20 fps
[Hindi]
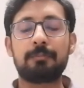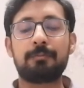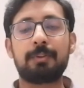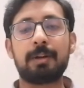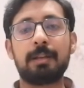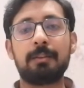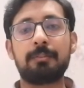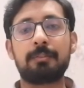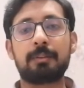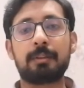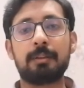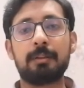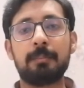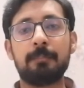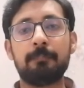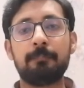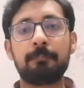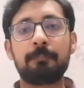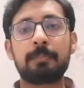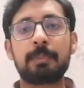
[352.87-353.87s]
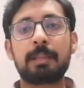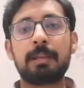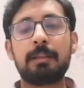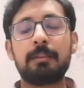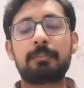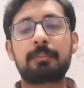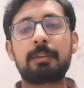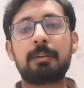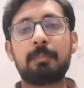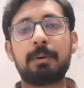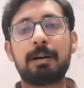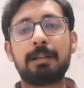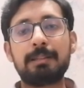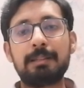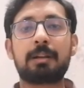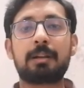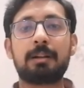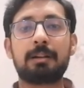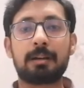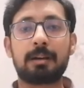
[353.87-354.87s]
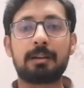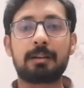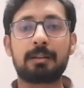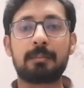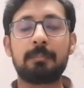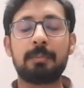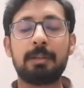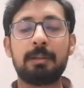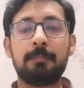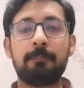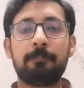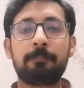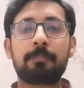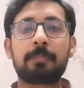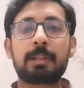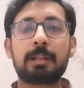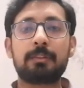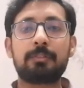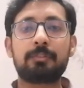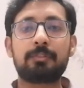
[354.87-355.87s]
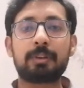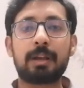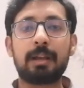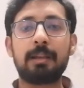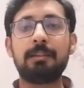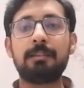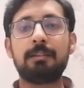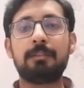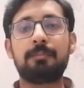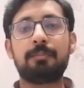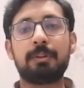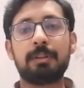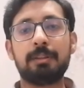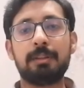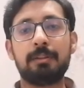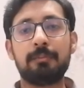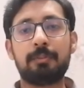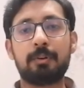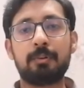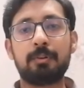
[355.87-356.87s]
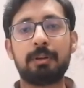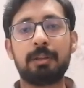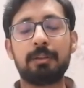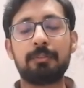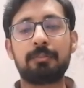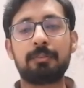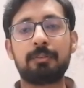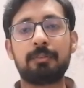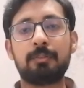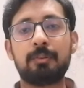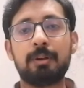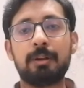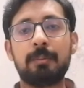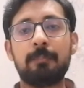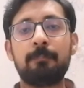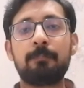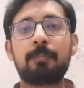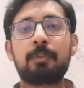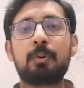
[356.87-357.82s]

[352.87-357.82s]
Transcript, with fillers: फाइज रहे इसके बाद 2018 में शाहिद अफरीदी फाउंडेशन जो है